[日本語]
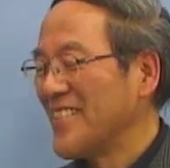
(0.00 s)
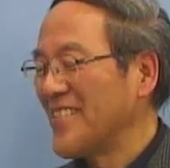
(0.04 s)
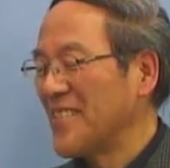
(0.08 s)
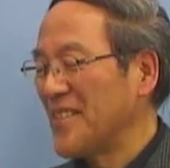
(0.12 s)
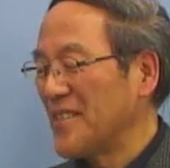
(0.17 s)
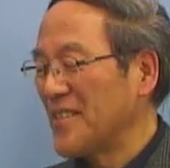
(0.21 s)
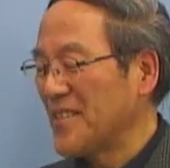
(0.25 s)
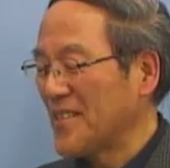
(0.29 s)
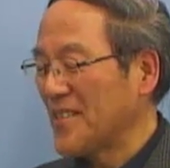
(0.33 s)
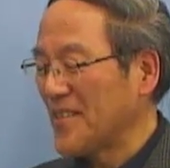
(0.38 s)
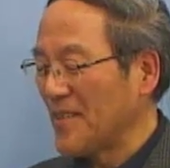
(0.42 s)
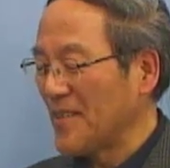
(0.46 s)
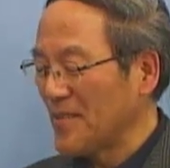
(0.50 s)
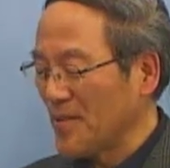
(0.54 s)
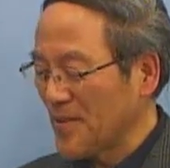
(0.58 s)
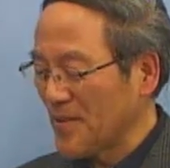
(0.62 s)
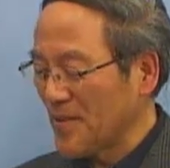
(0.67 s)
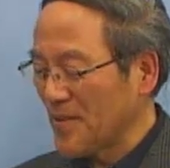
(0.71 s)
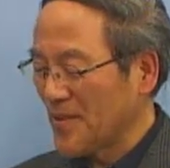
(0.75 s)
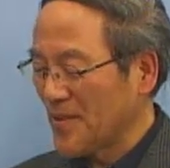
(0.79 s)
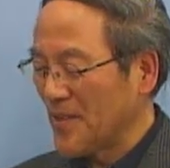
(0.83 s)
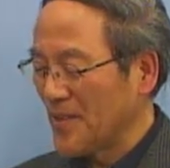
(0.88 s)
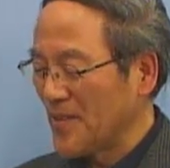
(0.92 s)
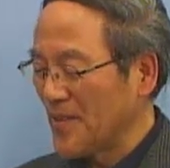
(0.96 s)
デッサンを
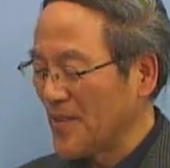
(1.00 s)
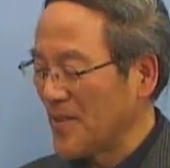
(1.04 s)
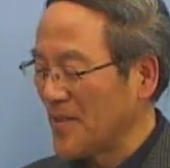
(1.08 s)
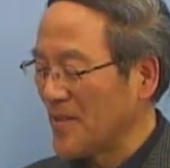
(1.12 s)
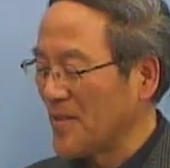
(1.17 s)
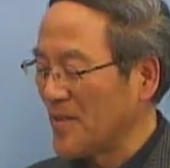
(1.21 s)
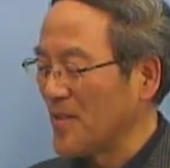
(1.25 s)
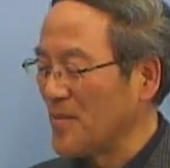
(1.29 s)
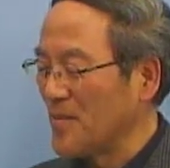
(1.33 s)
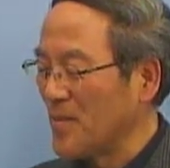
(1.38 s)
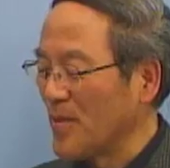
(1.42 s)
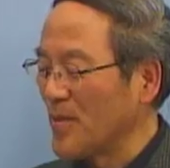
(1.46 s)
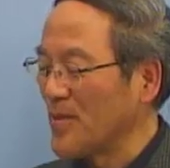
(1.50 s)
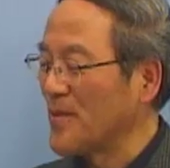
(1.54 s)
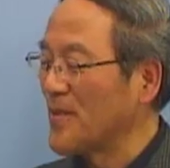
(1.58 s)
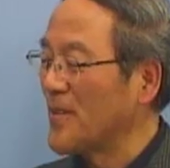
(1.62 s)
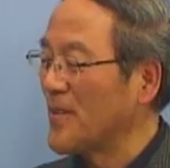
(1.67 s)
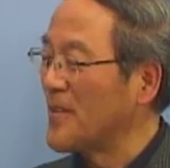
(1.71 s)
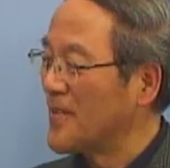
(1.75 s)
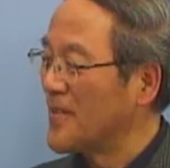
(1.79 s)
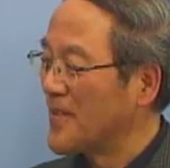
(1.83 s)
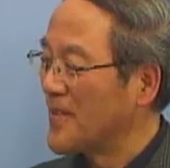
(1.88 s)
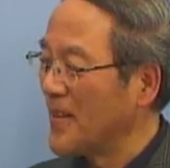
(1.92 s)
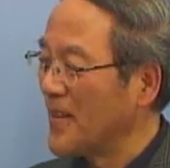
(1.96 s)
先生のところに持ってっ
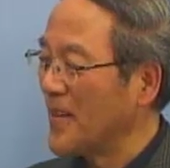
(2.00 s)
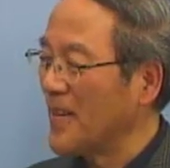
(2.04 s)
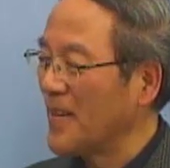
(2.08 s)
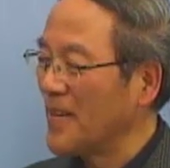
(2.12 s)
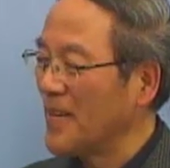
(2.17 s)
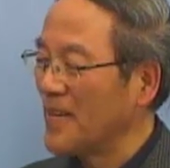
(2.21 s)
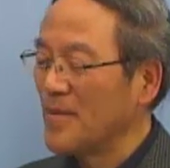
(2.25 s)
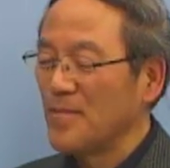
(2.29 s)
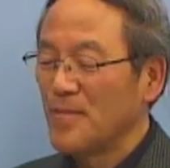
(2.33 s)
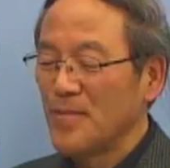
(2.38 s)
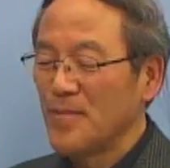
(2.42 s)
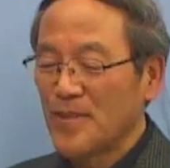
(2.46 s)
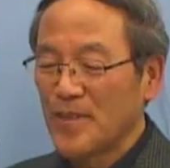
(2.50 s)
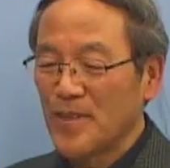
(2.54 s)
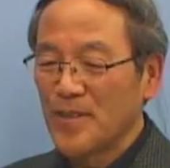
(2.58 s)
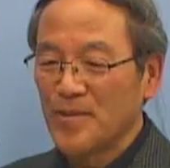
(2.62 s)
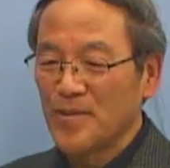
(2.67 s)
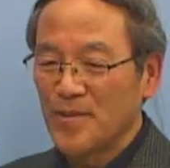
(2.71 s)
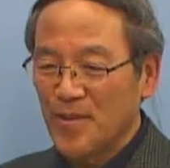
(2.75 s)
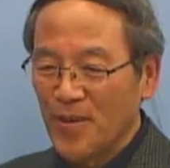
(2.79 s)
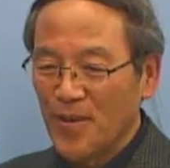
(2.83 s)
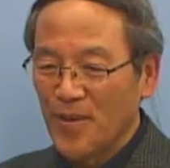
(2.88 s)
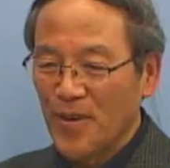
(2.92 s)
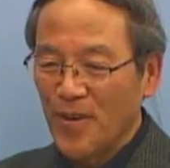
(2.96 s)
て見せる
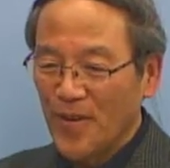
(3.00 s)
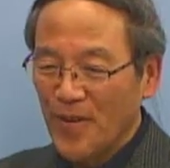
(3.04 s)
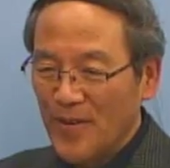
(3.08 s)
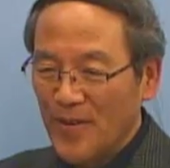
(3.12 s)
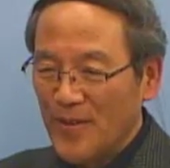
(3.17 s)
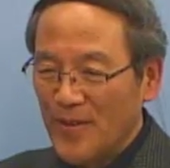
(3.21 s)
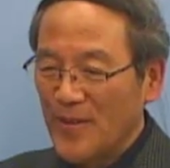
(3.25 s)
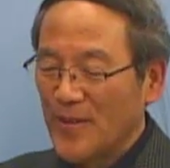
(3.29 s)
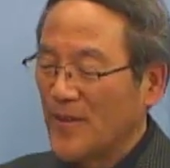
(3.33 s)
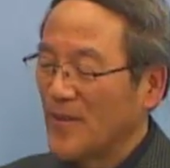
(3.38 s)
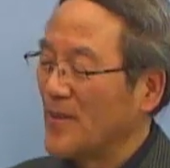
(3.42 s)
と、ええ、